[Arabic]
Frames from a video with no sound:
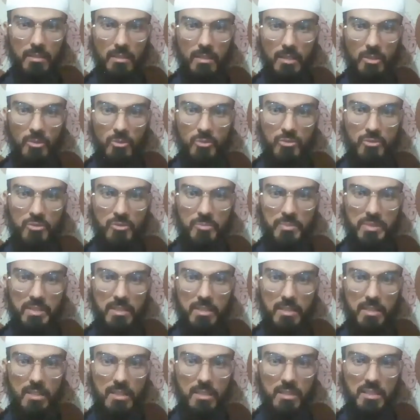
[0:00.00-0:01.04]
أعوذ
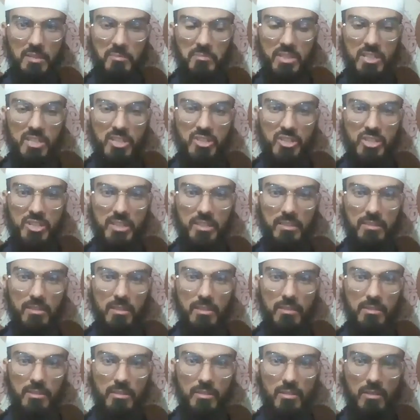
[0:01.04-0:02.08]
بالله من
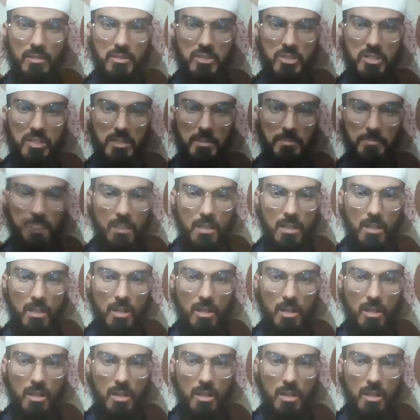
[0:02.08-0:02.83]
الشيطان الرجيم